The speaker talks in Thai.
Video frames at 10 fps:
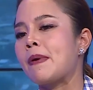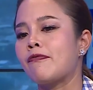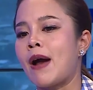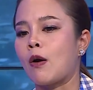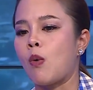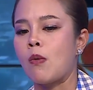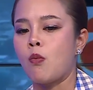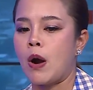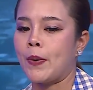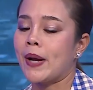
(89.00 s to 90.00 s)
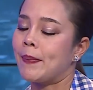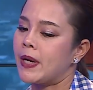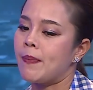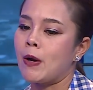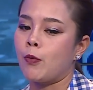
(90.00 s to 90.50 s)
ไปฝากความหวังไว้กับรั
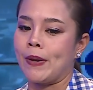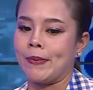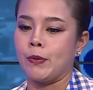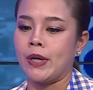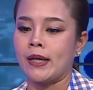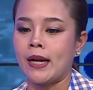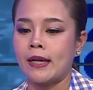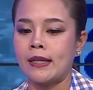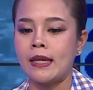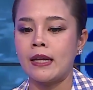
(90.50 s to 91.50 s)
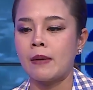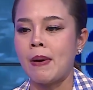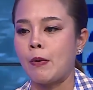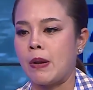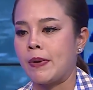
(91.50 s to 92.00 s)
ฐบาลพลเอกประยุทธ์ทางทางที่รัฐบาล
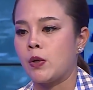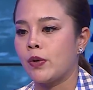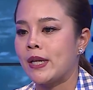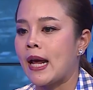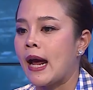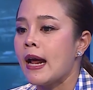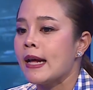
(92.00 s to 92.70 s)
พลเอกประยุทธ์เนี่ย